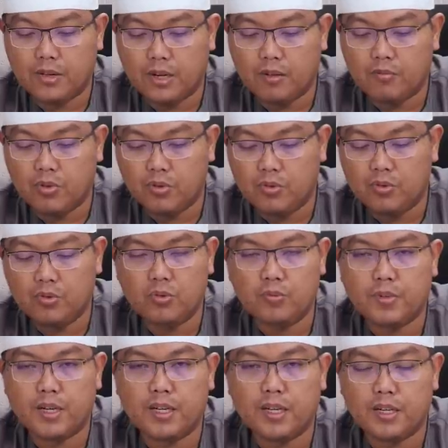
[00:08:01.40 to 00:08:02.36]
orang
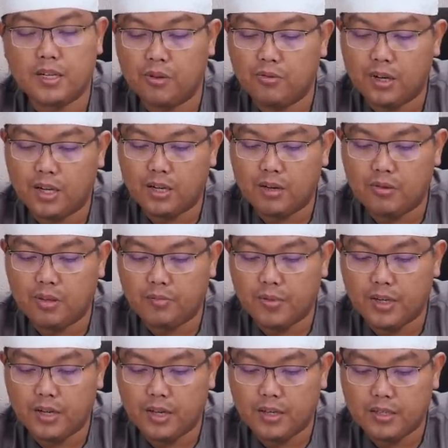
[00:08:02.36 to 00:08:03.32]
menuju pada naungan Allah
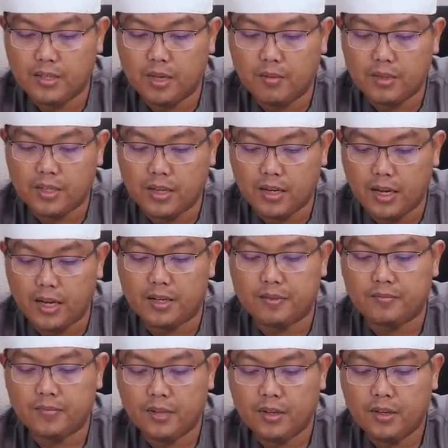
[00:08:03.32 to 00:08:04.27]
pada hari kiamat
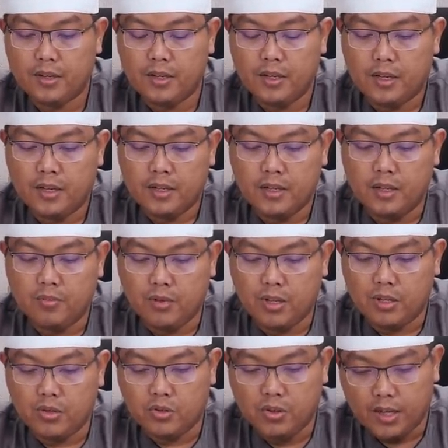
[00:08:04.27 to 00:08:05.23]
kelak.
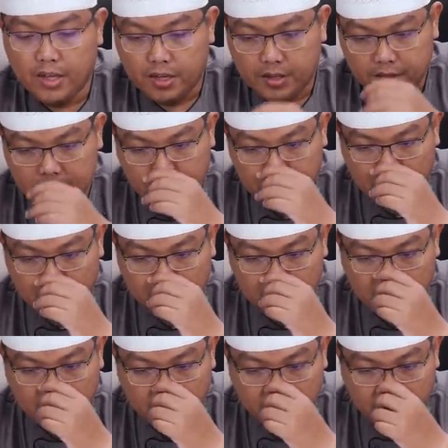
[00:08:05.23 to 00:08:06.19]
Demikian juga kitab
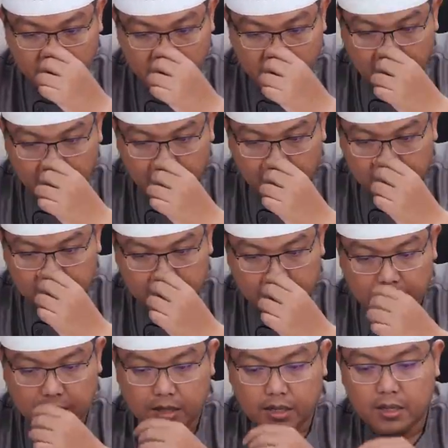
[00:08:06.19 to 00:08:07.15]
At-Tamhid
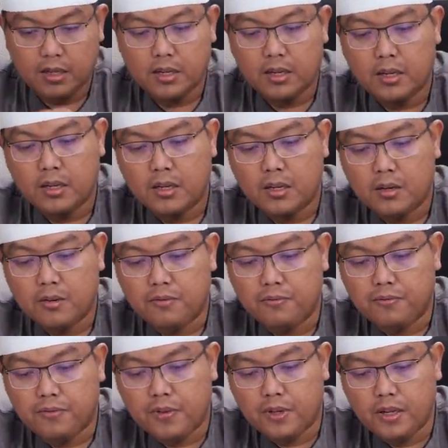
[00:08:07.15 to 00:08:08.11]
Al-Farsh
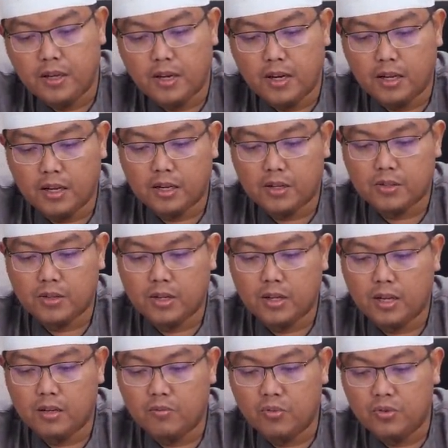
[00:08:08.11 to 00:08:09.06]
fi
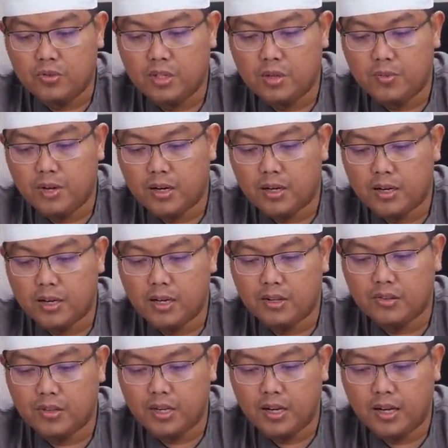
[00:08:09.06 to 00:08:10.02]
Al-Khisal Al-Mujibah
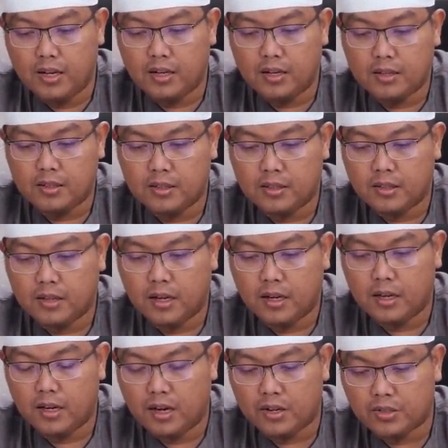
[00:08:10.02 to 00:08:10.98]
ila Zilal
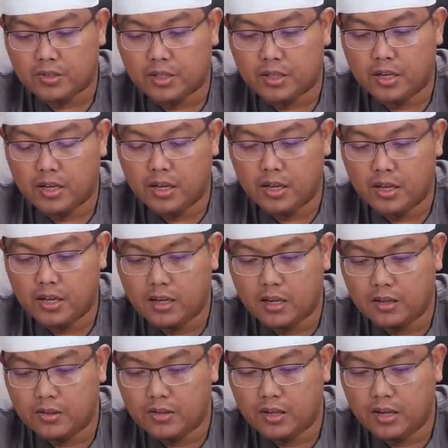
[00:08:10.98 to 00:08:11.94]
Al-Arsh ila
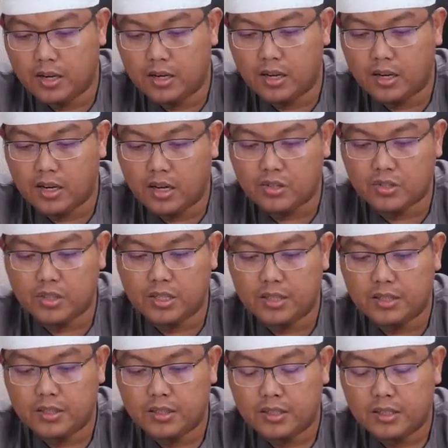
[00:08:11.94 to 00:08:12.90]
al
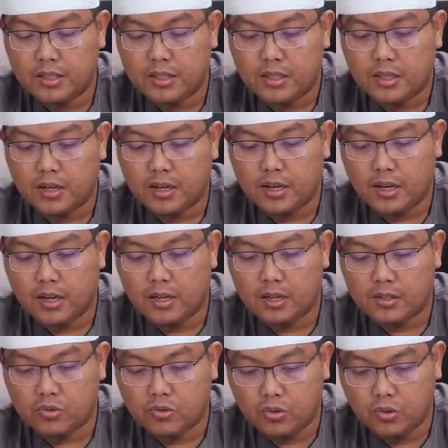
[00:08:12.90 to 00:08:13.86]
Al-Arshi karangan
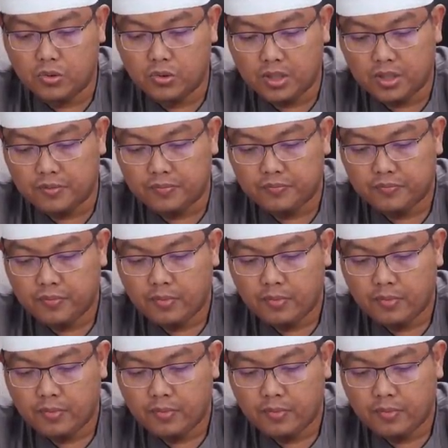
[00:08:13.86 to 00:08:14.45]
As-Suyuti.